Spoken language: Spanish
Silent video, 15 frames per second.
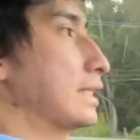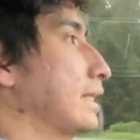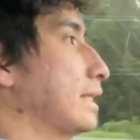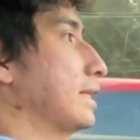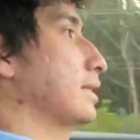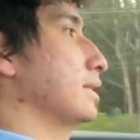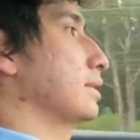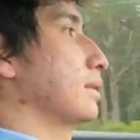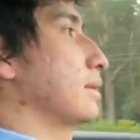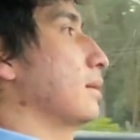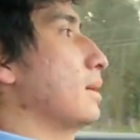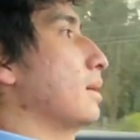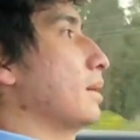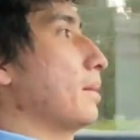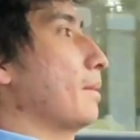líneas
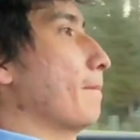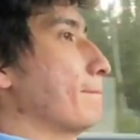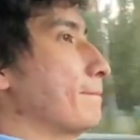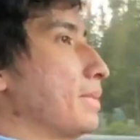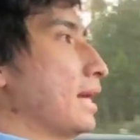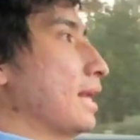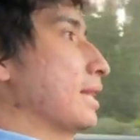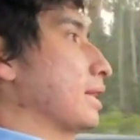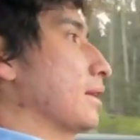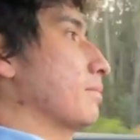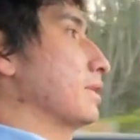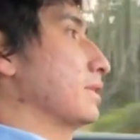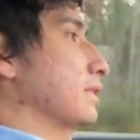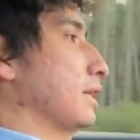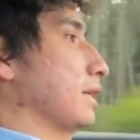para
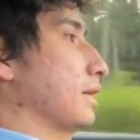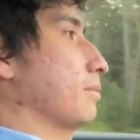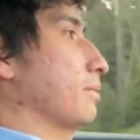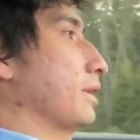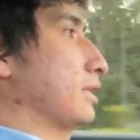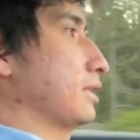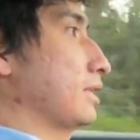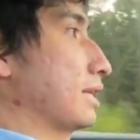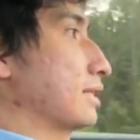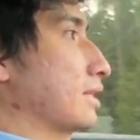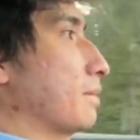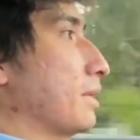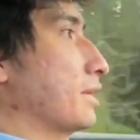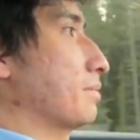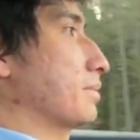temas de vértice,
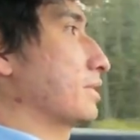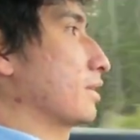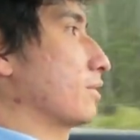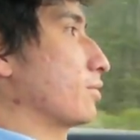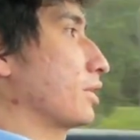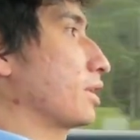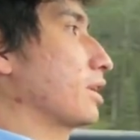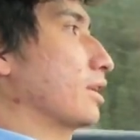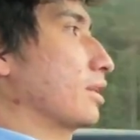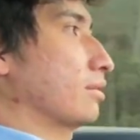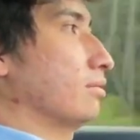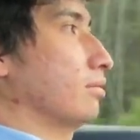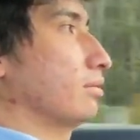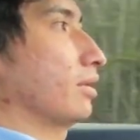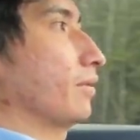ahí me está
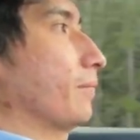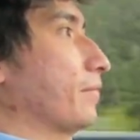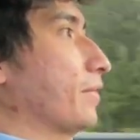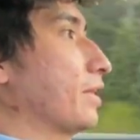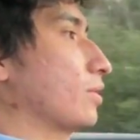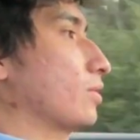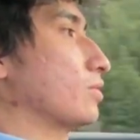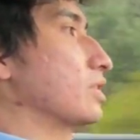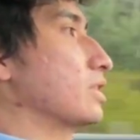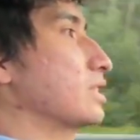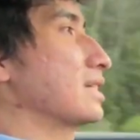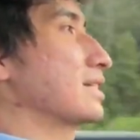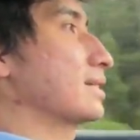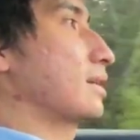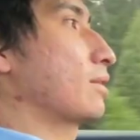corrigiendo. Entonces
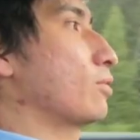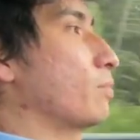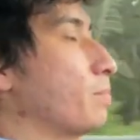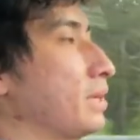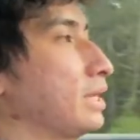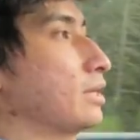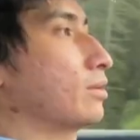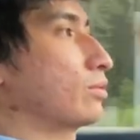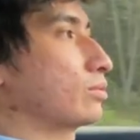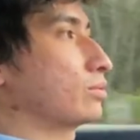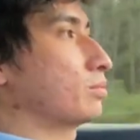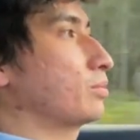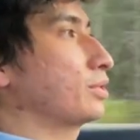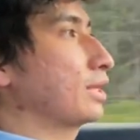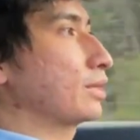si es algo
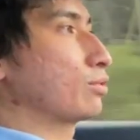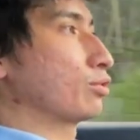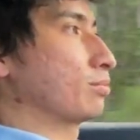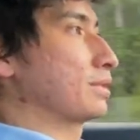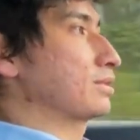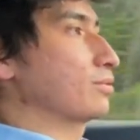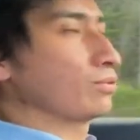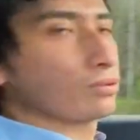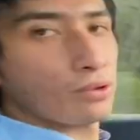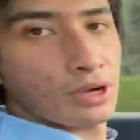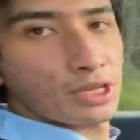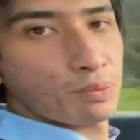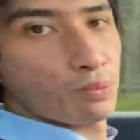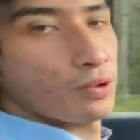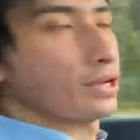peligroso porque hay curvas que uno no
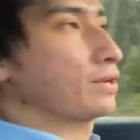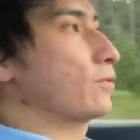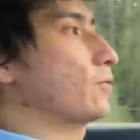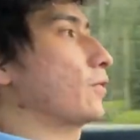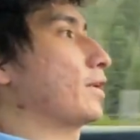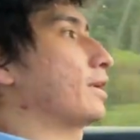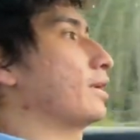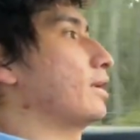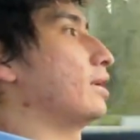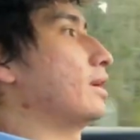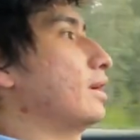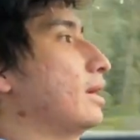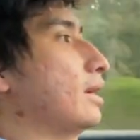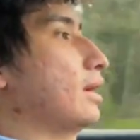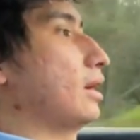las puede coger
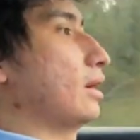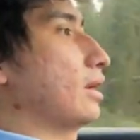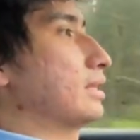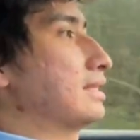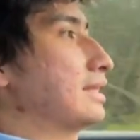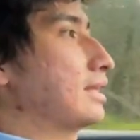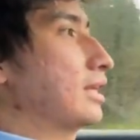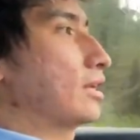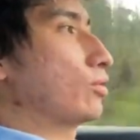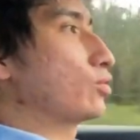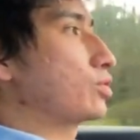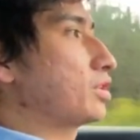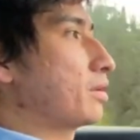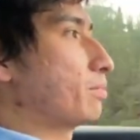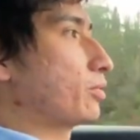siguiendo
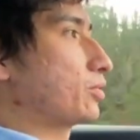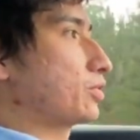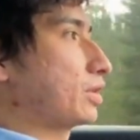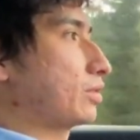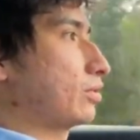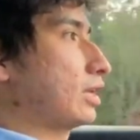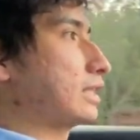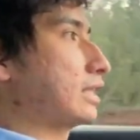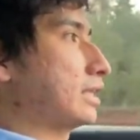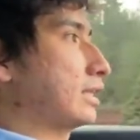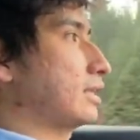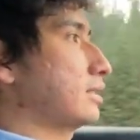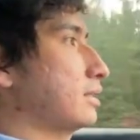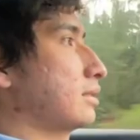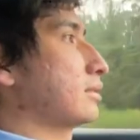100% las líneas.